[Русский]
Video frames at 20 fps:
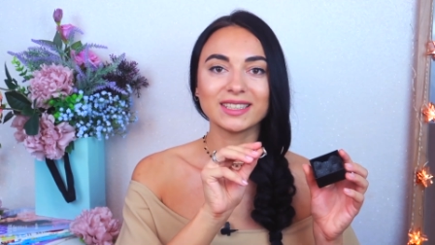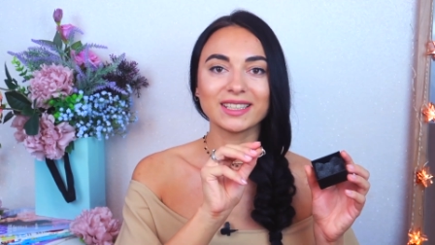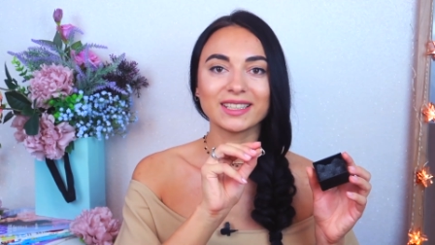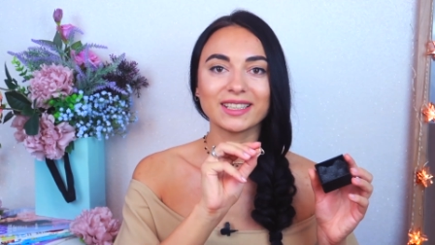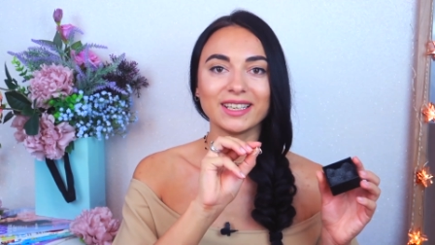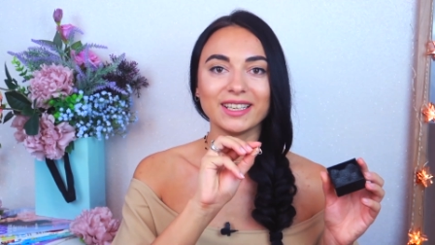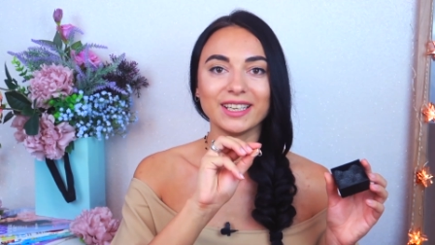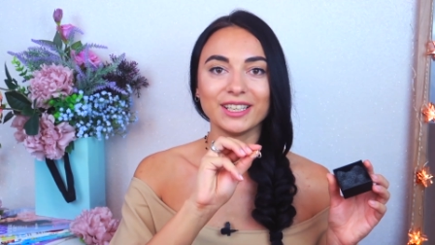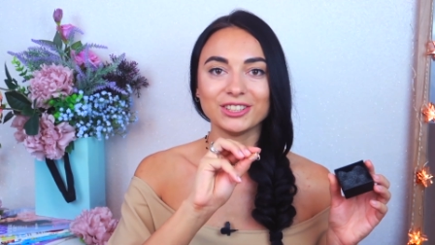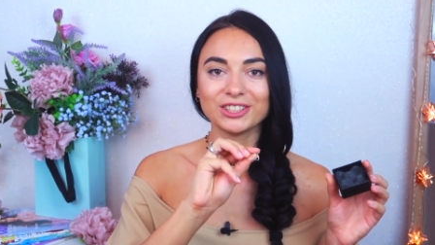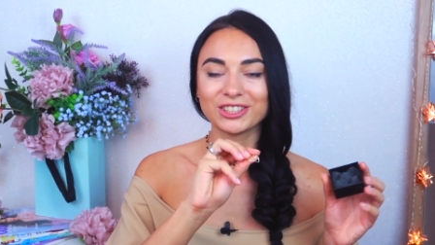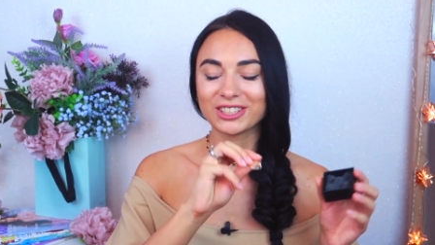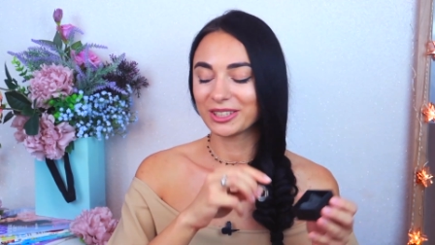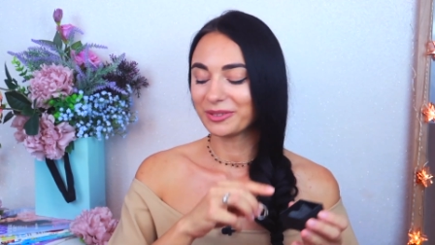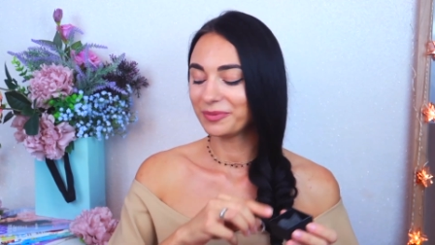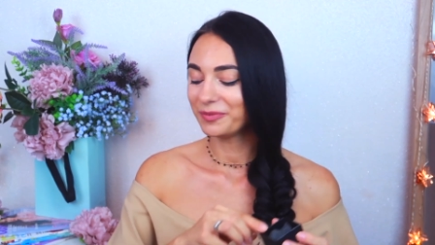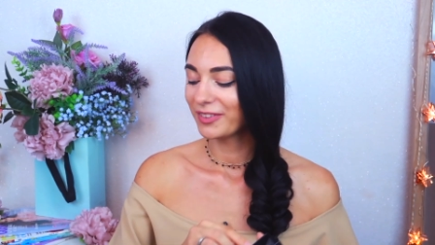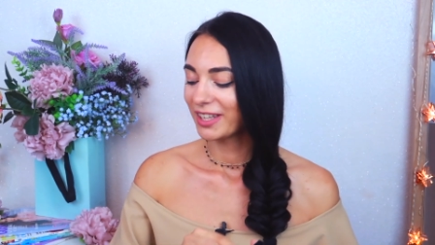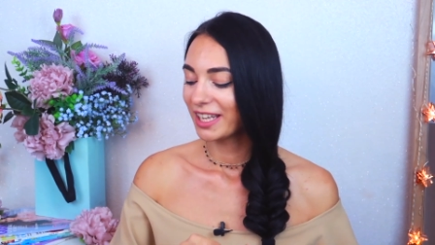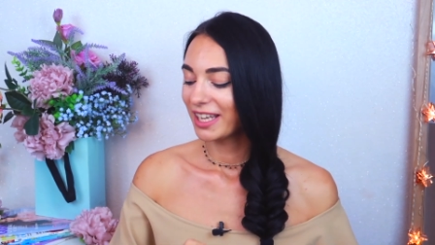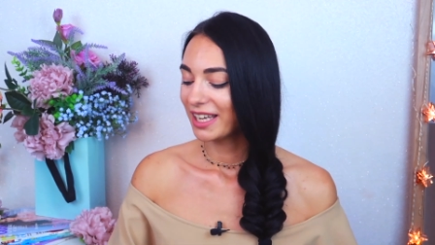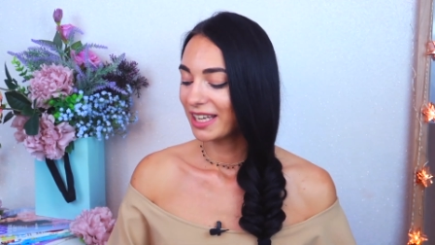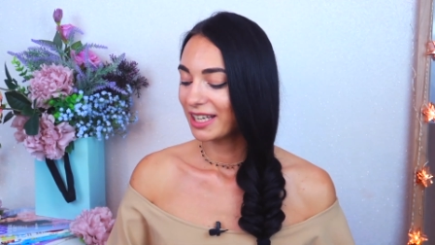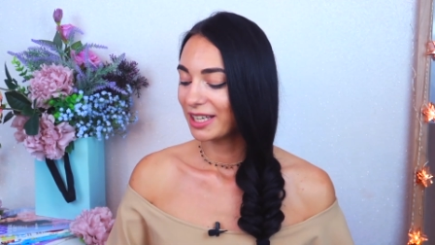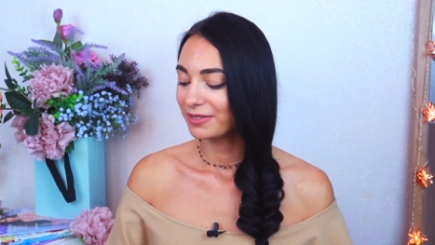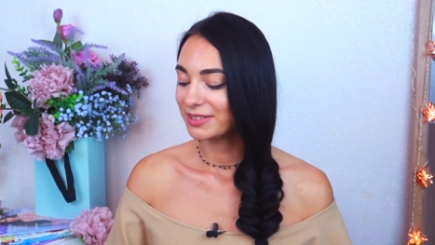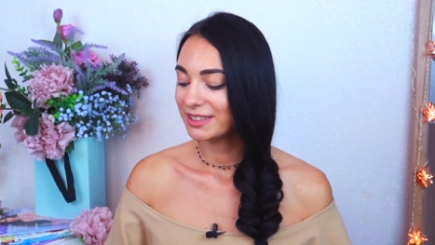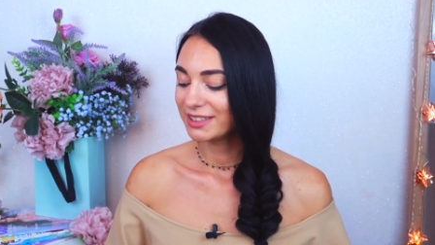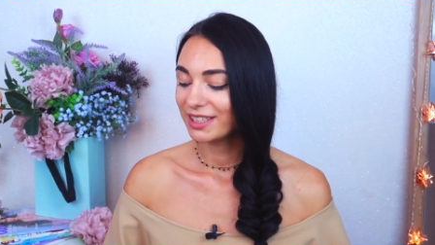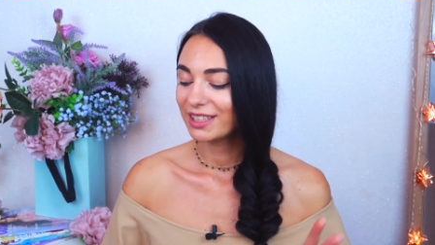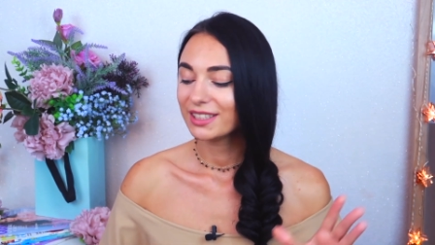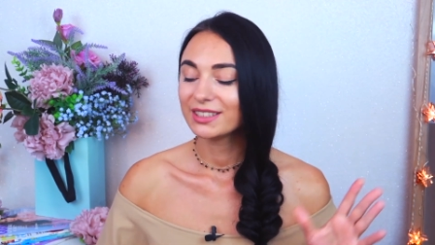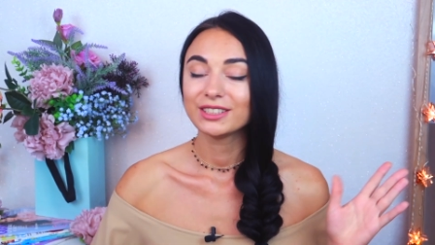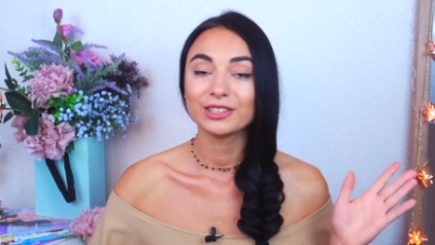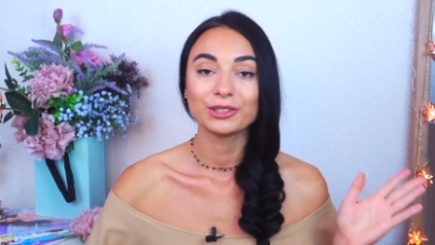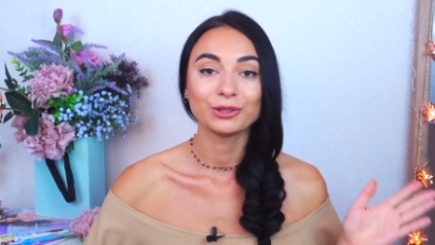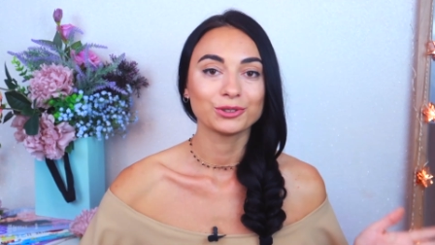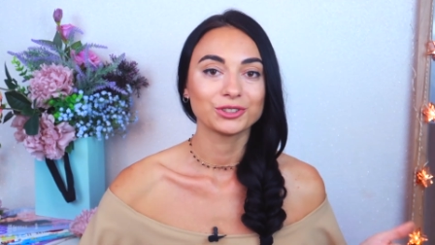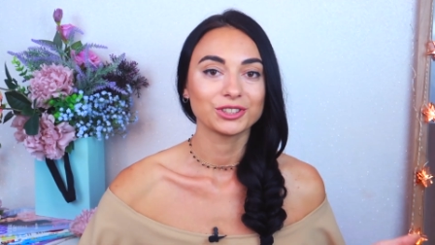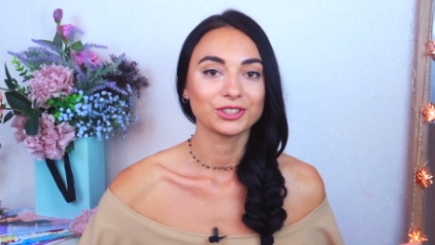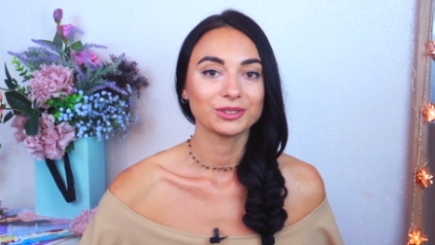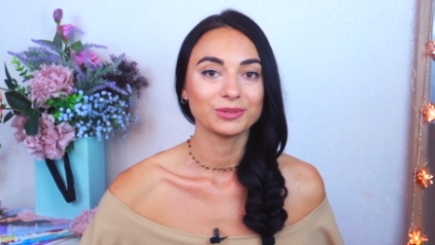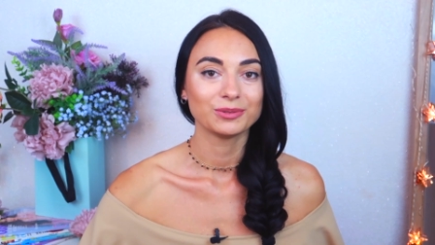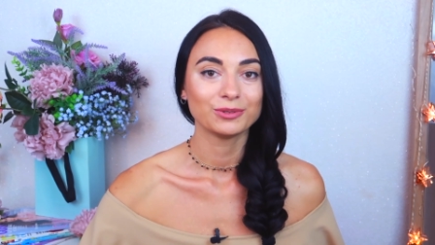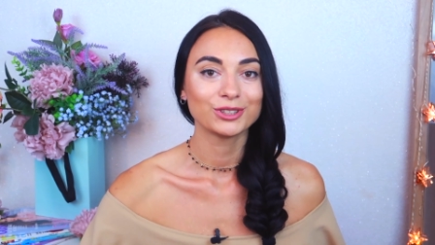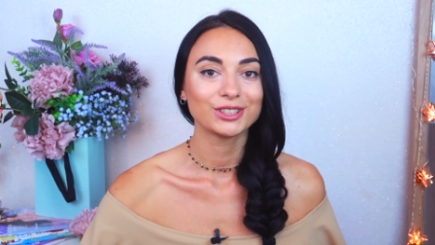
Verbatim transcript: это колечко а, в стиле сережек.